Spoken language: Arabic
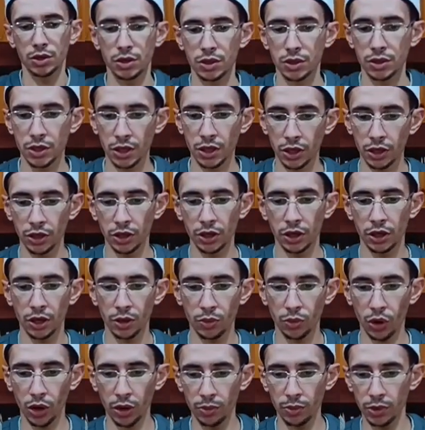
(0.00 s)
سيدنا
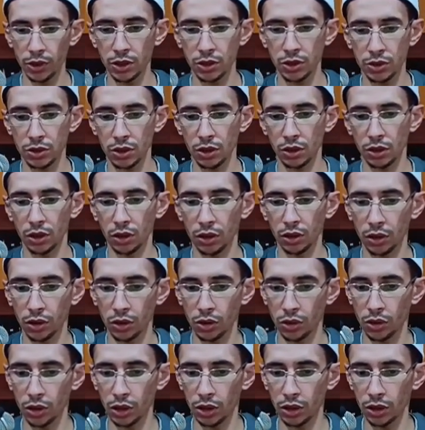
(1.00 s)
محمد صلى
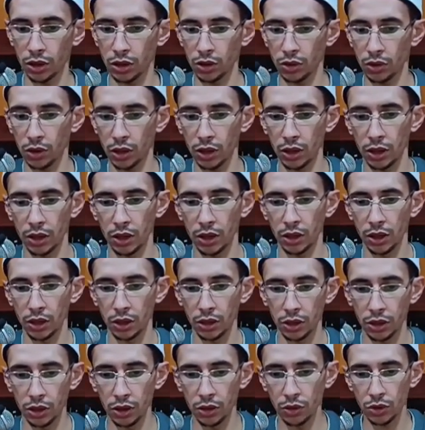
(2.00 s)
الله عليه وعلى
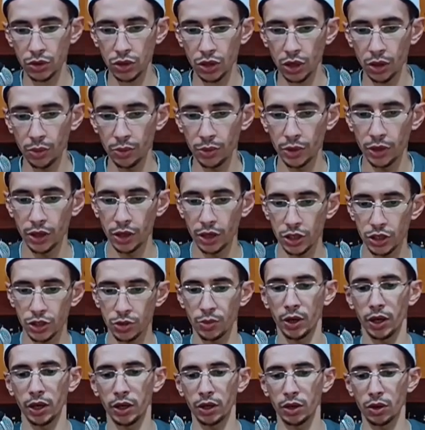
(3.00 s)
آله وصحبه
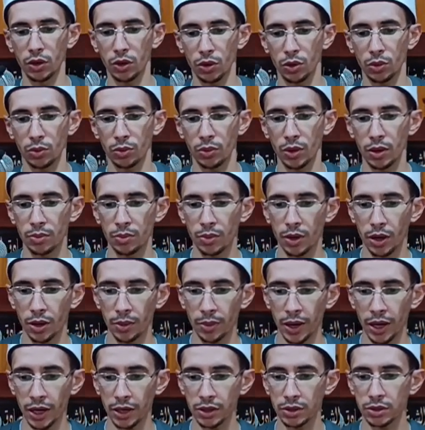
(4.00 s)
أجمعين ثم أما
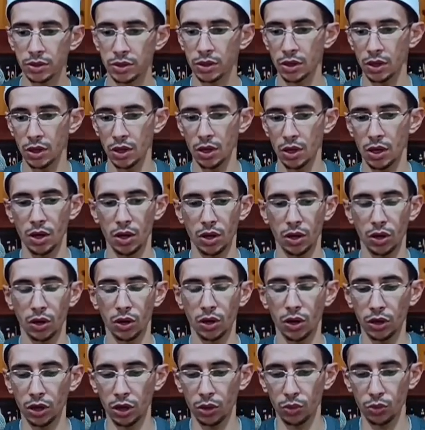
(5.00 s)
بعد
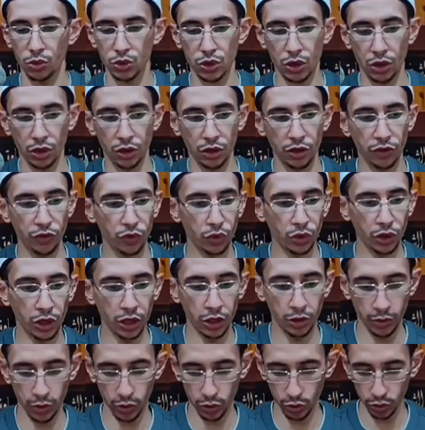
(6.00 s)
قال المصنف
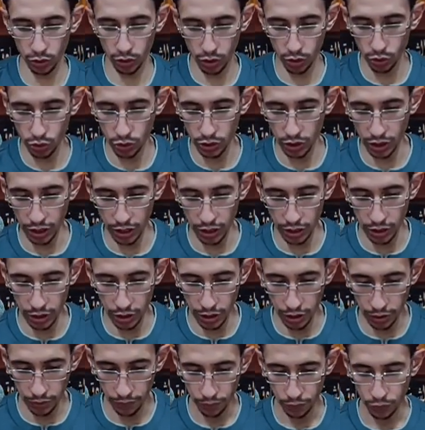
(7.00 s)
رحمه الله
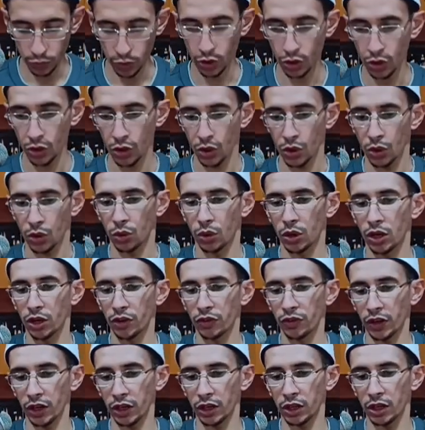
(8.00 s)
تعالى
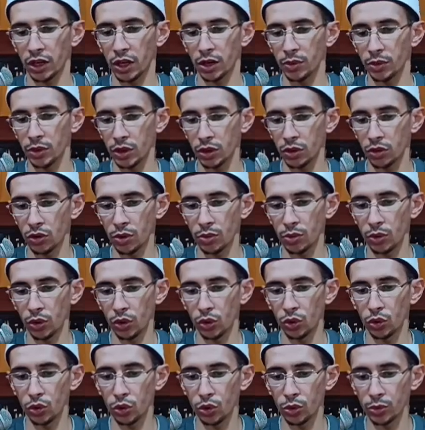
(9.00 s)
ونفعنا به
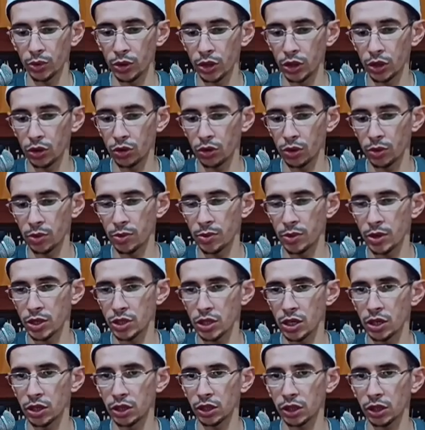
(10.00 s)
وبعلومه
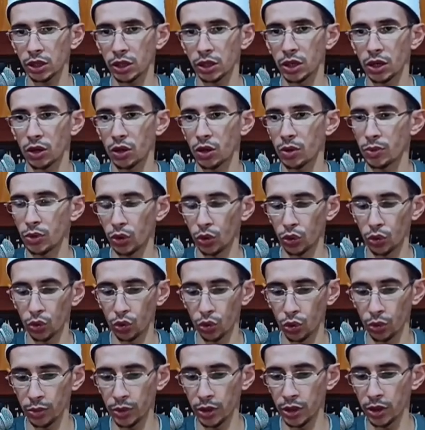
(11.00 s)
وبمشايخنا
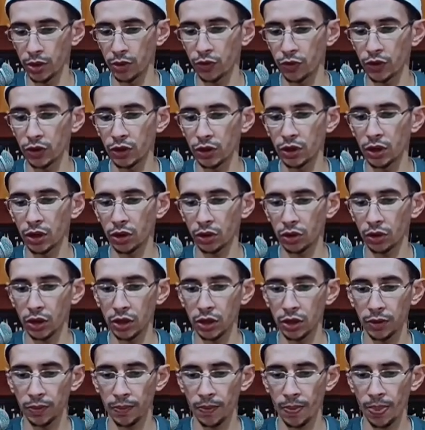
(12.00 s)
وبعلومهم في
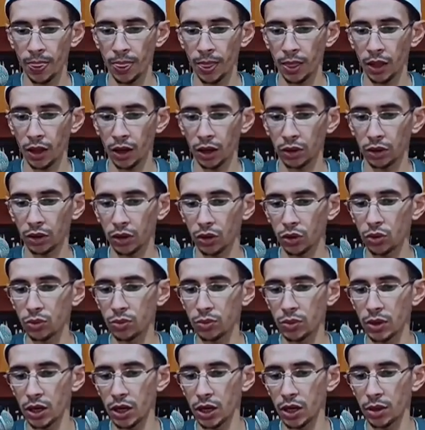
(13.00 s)
الدارين
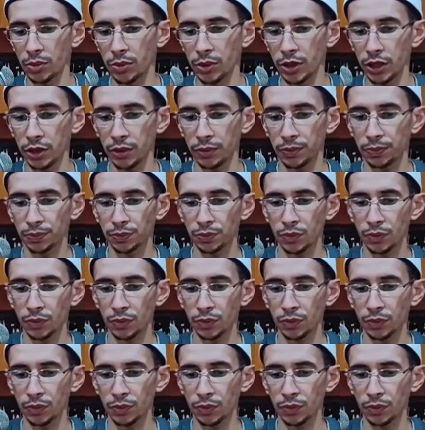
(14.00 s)
اللهم آمين